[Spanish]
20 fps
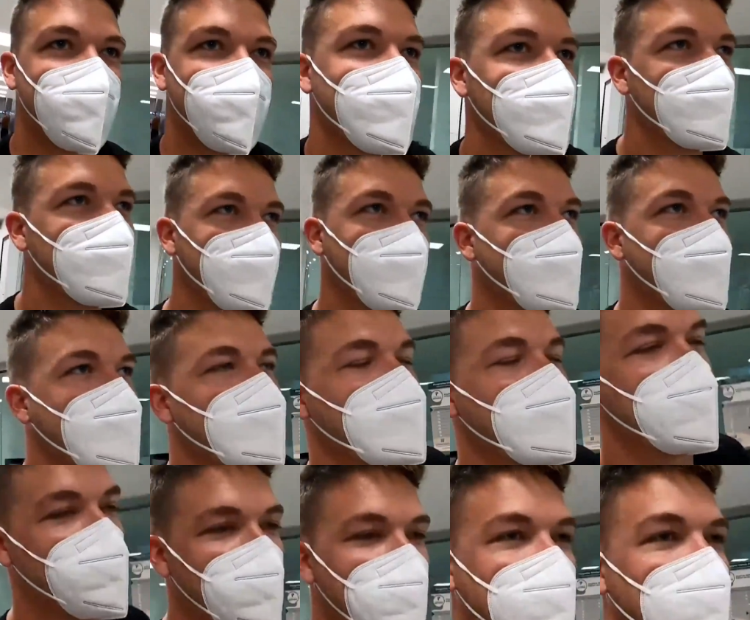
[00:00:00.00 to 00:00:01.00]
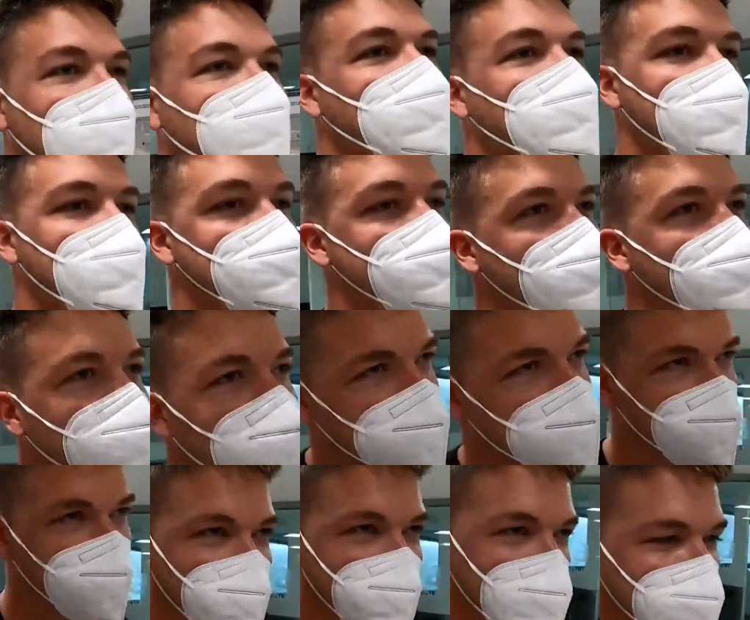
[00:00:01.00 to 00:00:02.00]
y vuelve a España,
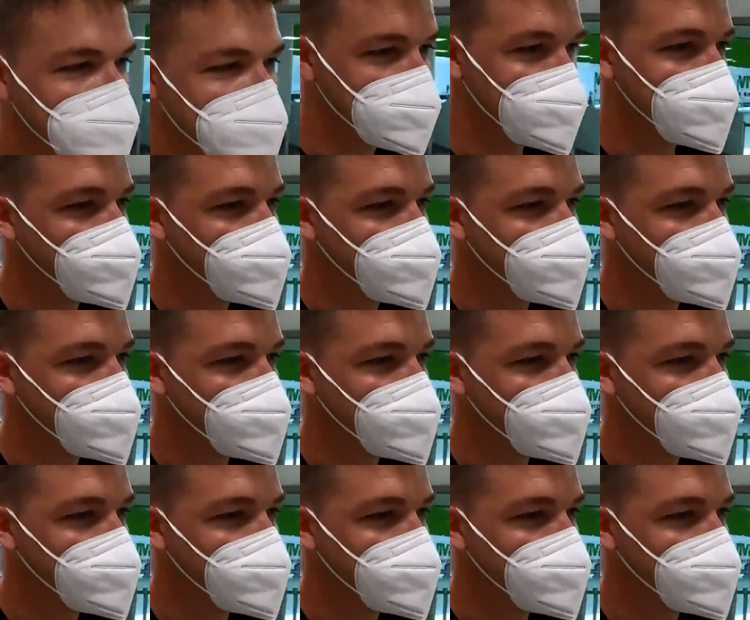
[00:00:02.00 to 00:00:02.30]
donde le